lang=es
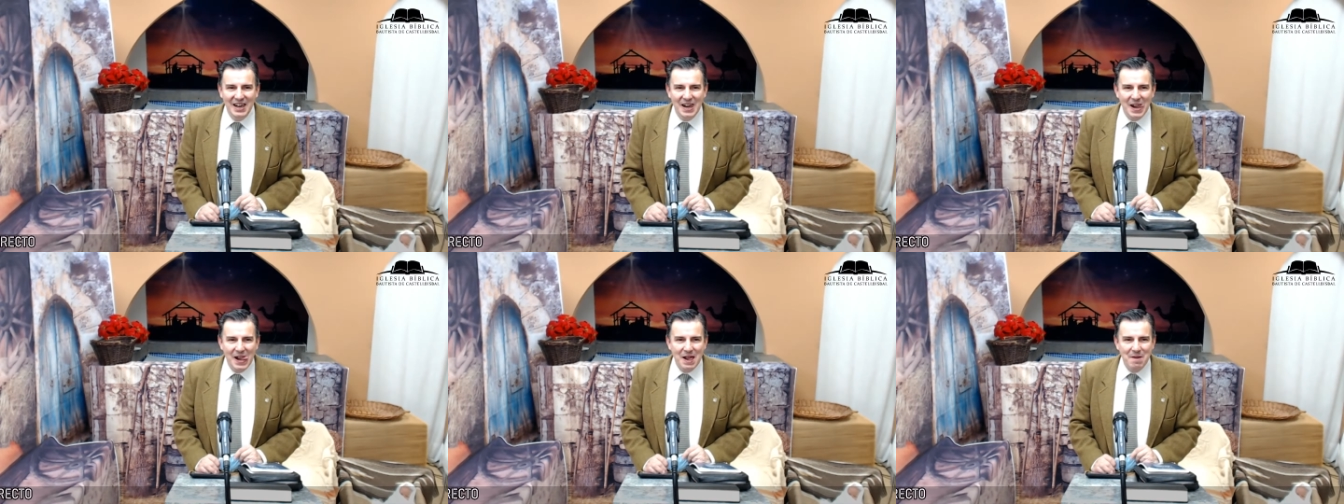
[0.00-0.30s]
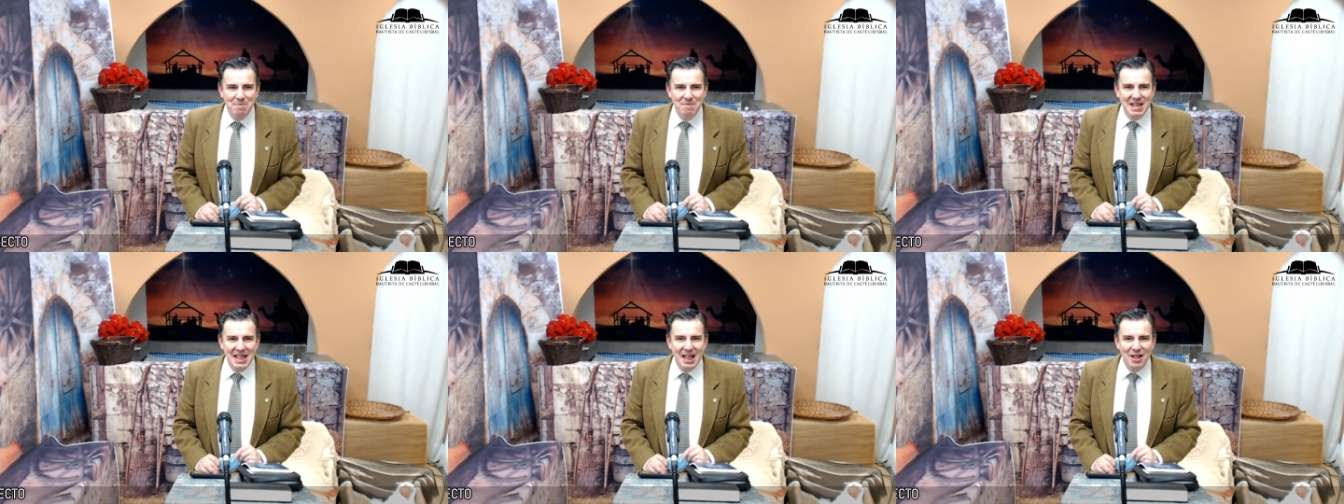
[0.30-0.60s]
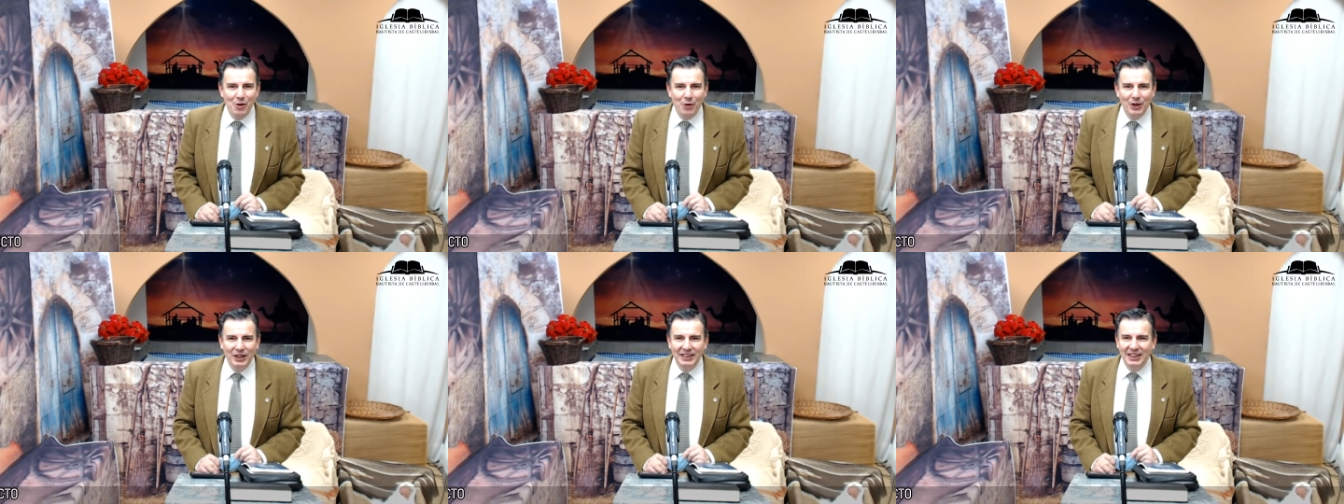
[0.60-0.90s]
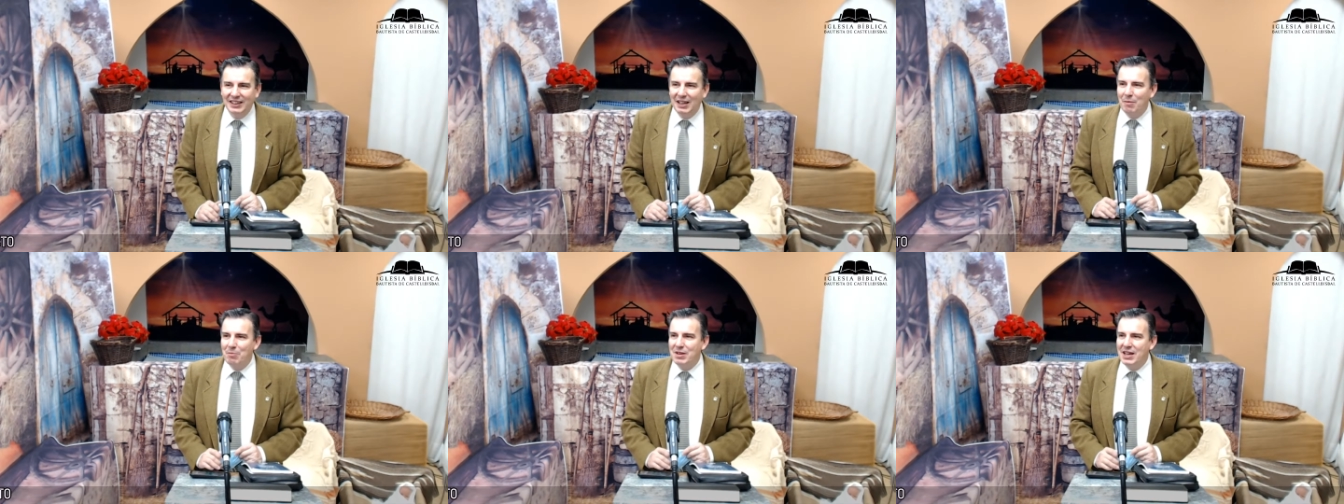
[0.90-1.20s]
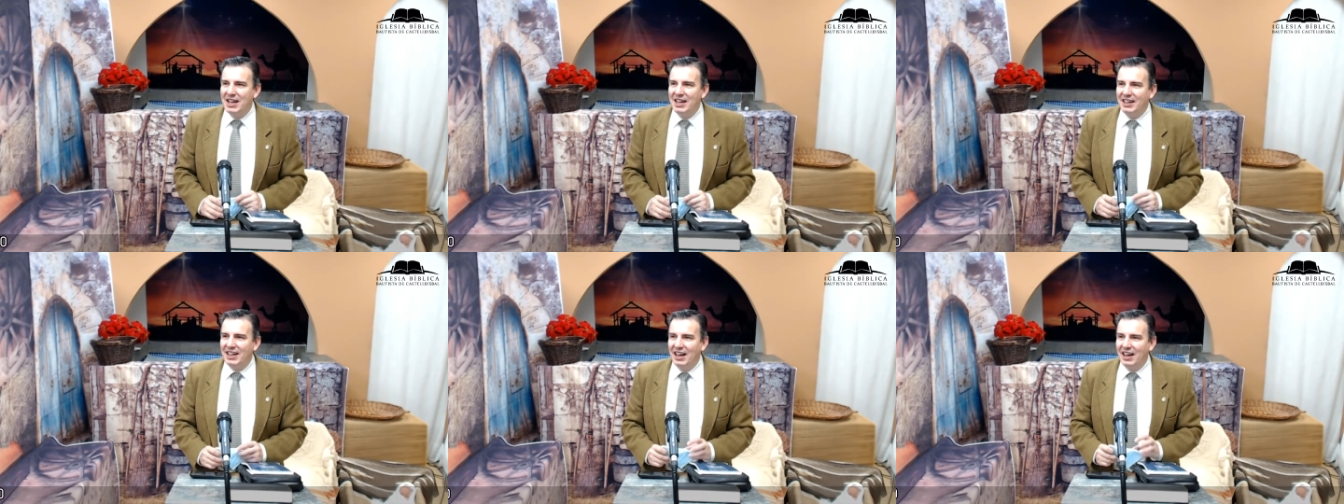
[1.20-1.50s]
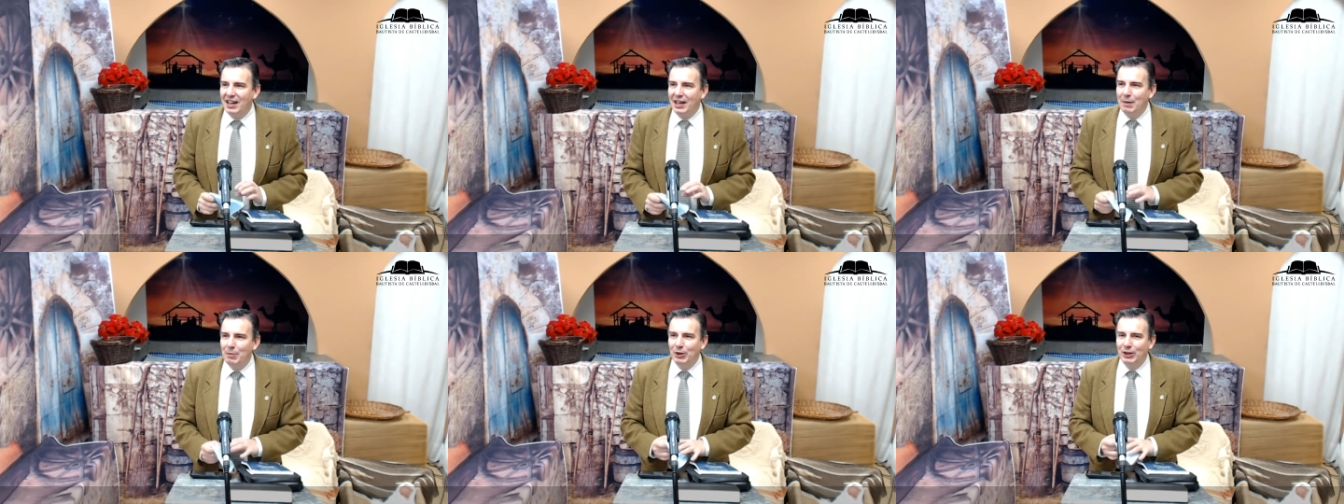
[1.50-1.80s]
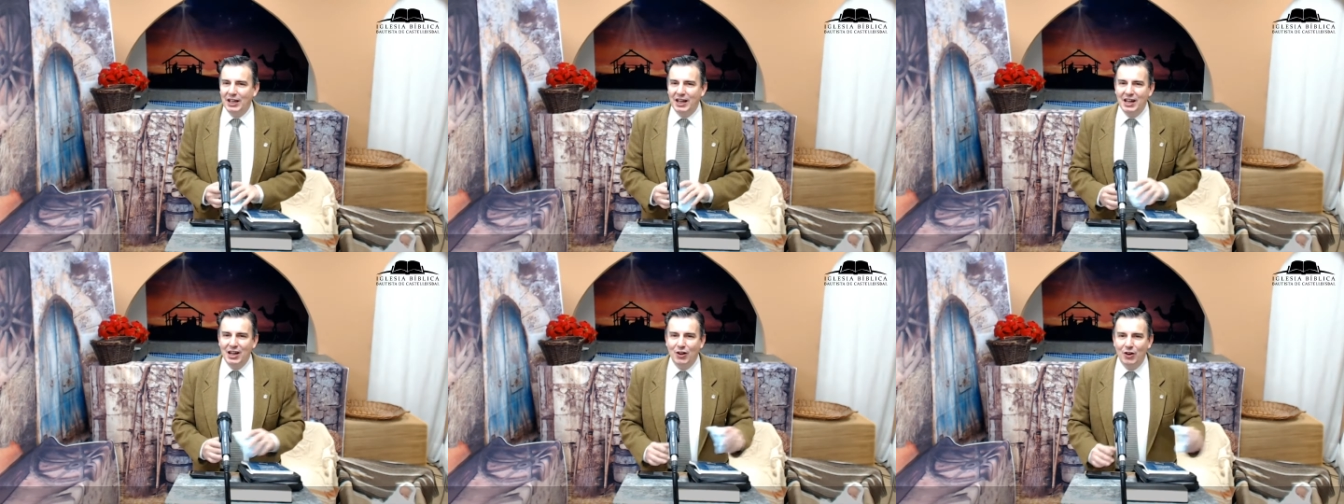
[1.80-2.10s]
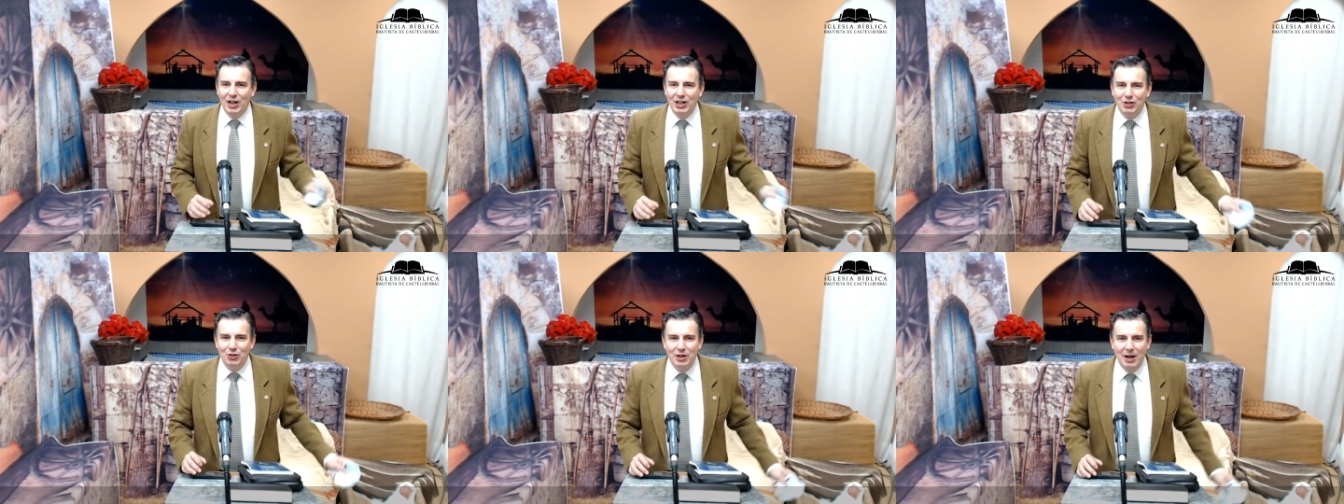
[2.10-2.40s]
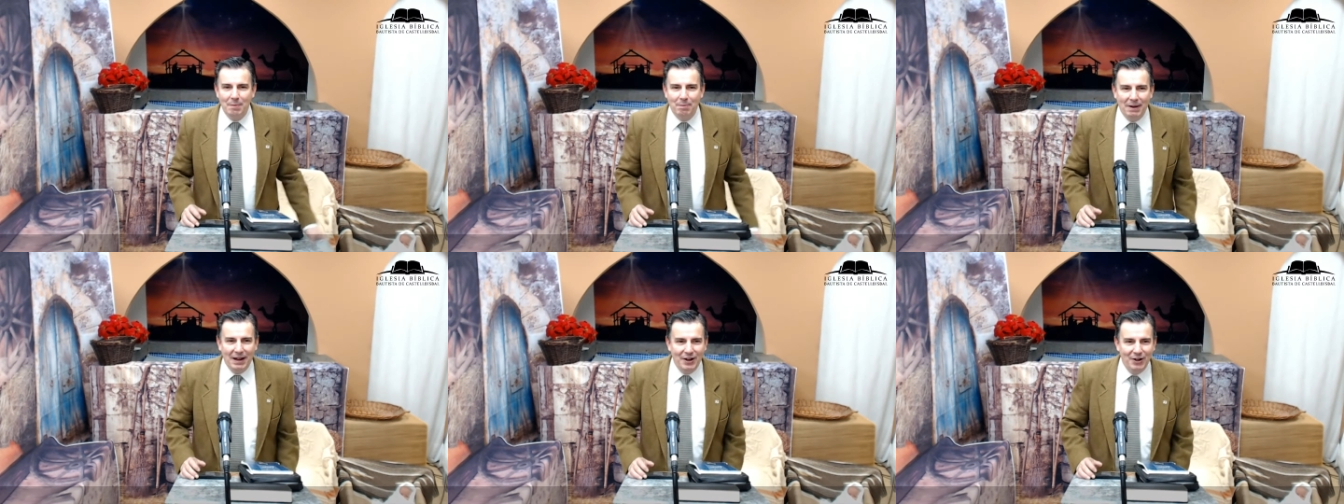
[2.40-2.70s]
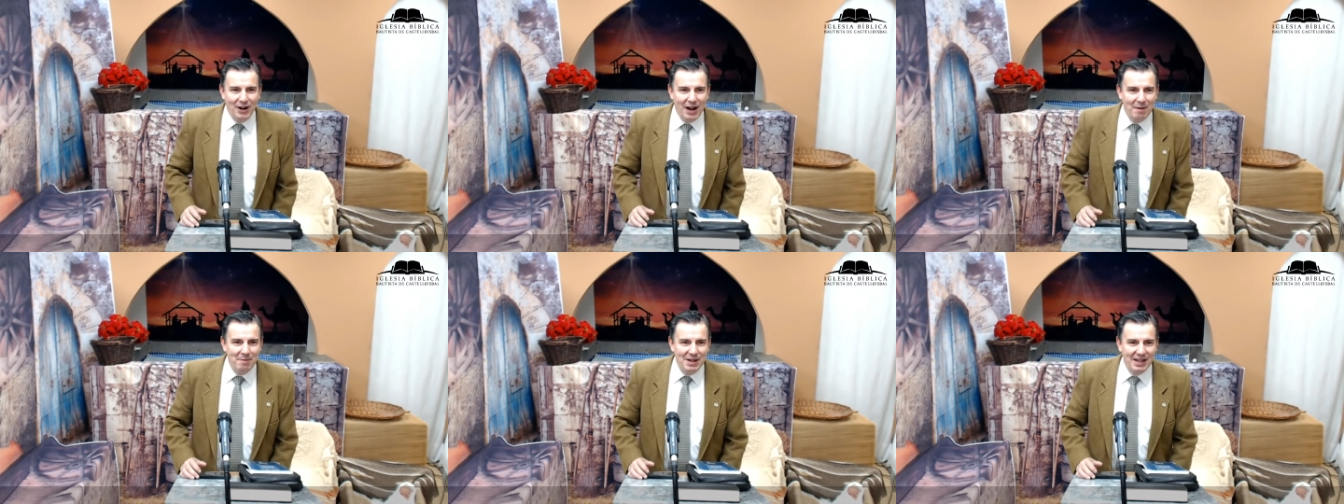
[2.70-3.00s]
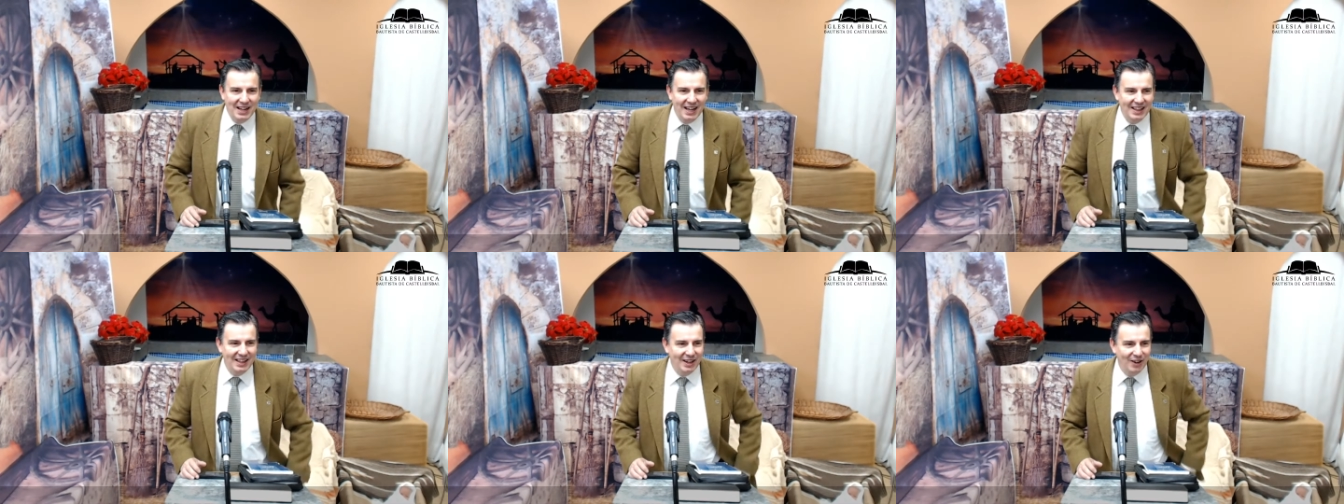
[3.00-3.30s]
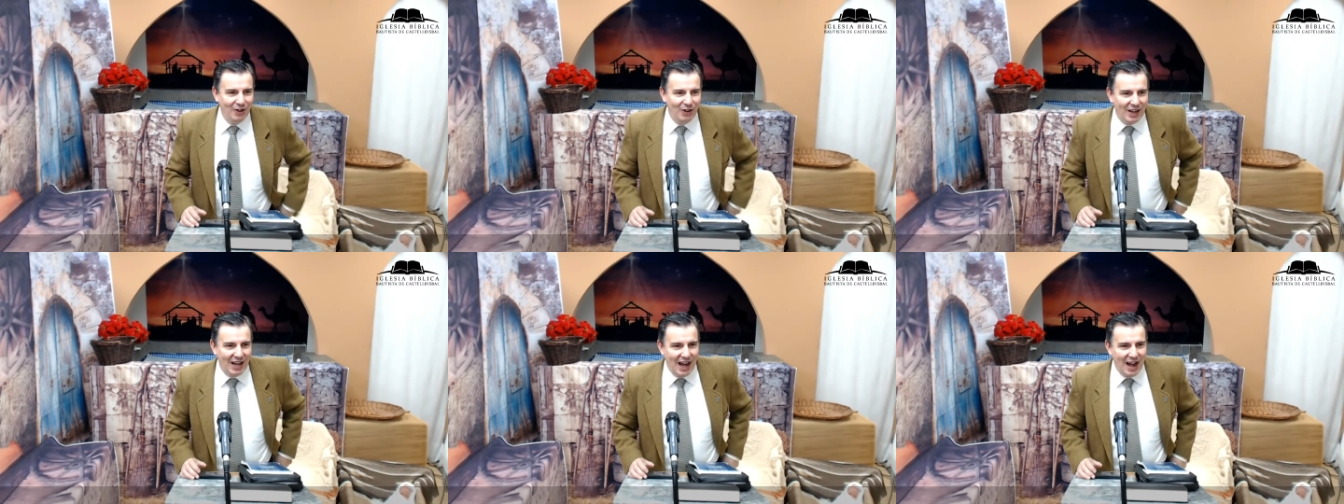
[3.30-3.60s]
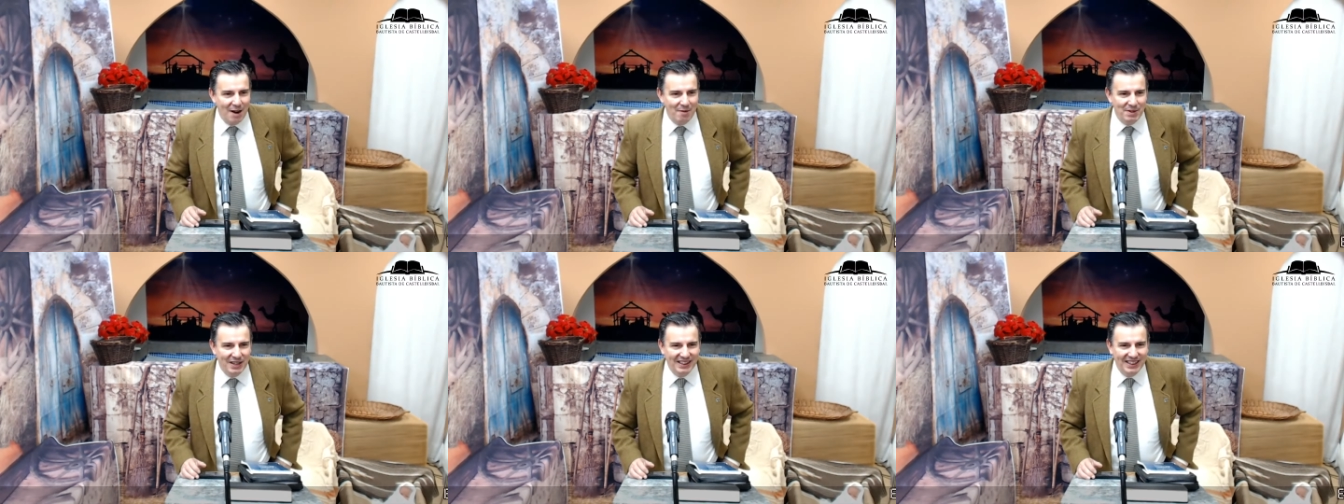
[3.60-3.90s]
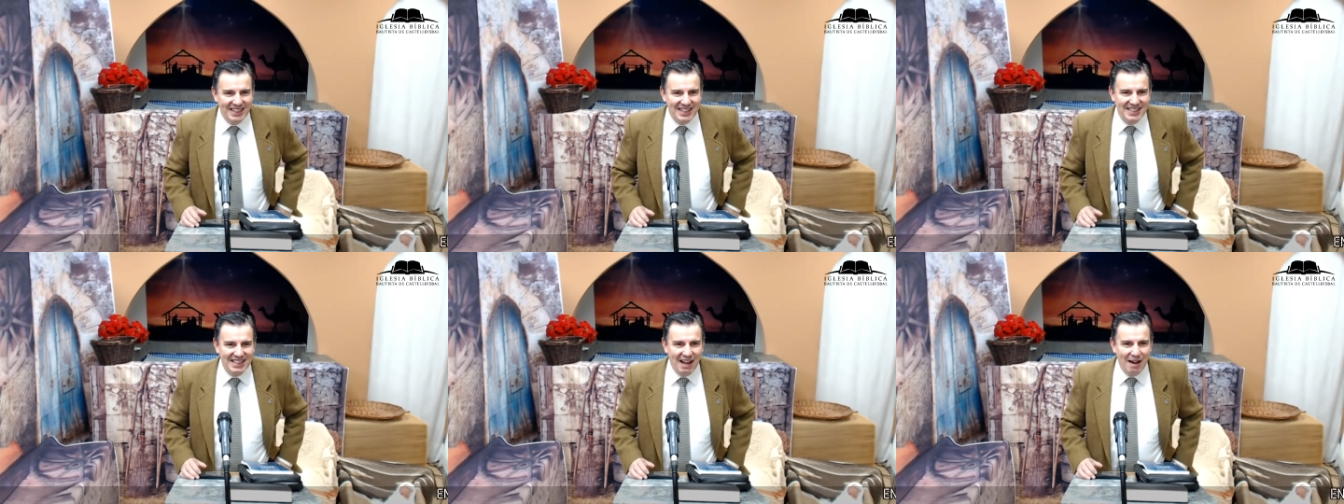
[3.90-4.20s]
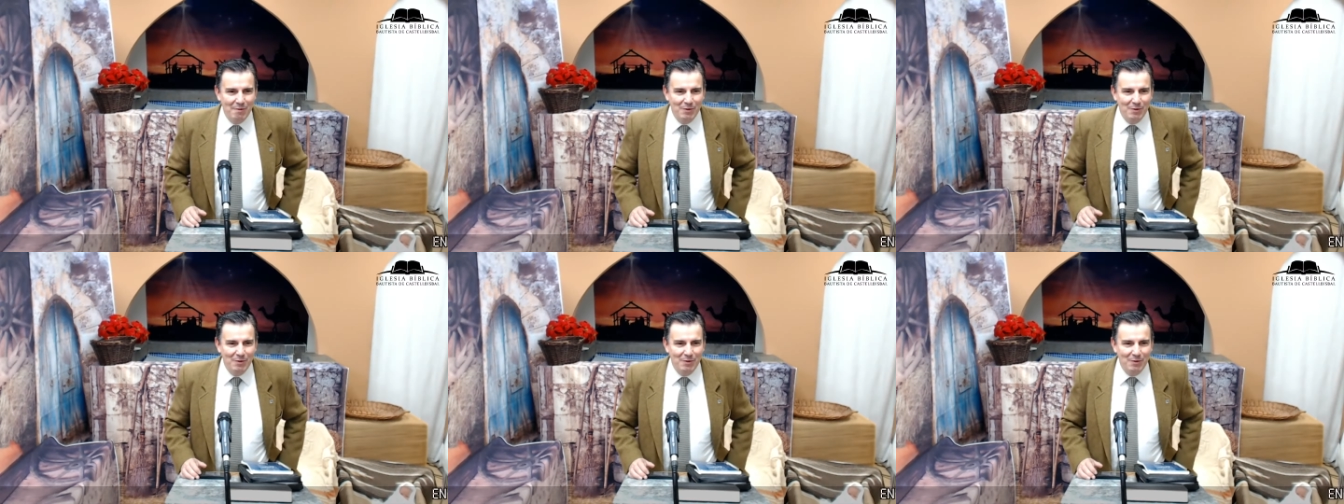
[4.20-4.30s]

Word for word: Me he dado cuenta también que el equipo técnico ha hecho una panorámica del local mientras estábamos